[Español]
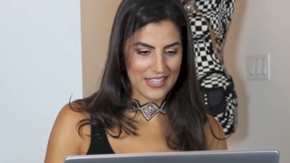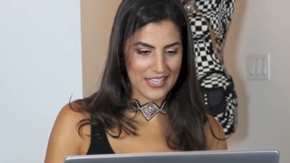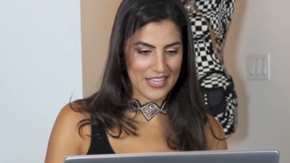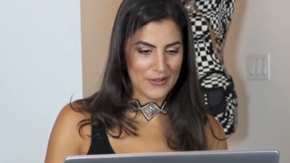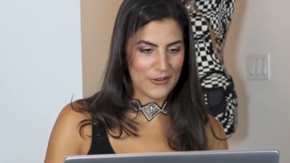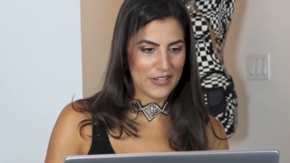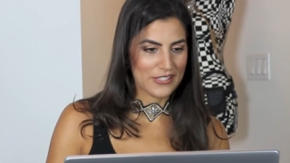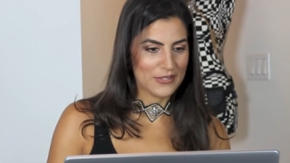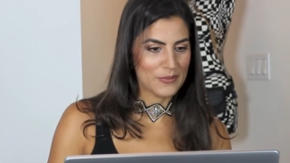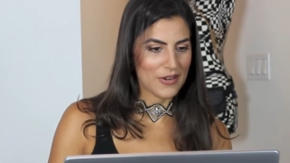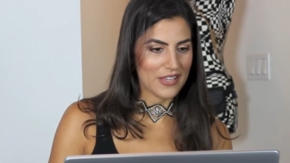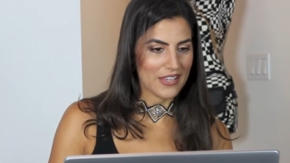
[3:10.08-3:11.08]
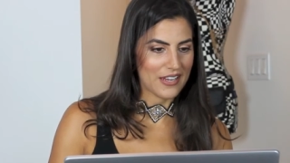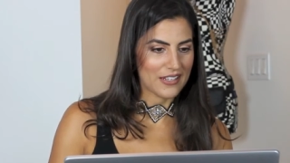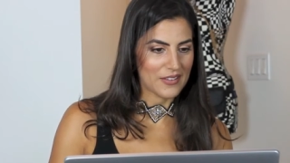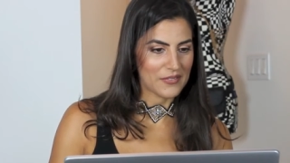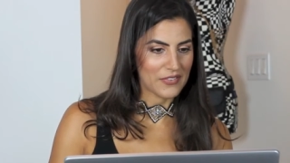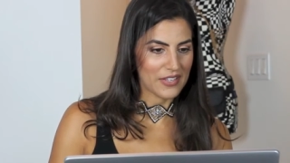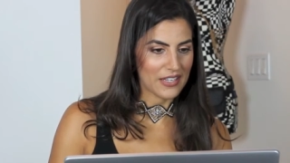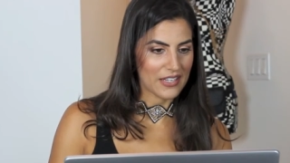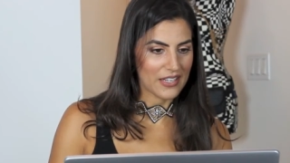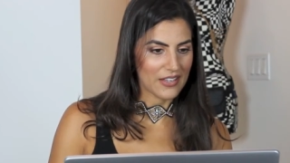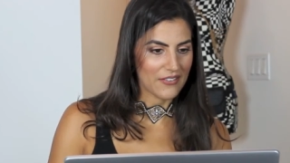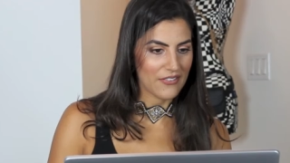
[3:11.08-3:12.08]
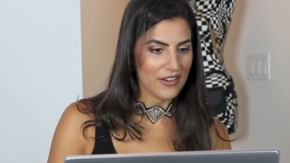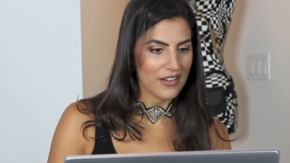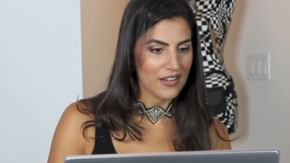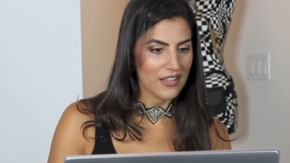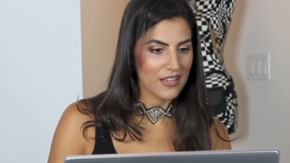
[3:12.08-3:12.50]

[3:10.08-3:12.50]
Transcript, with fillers: Y voy a subrayar también. A ver.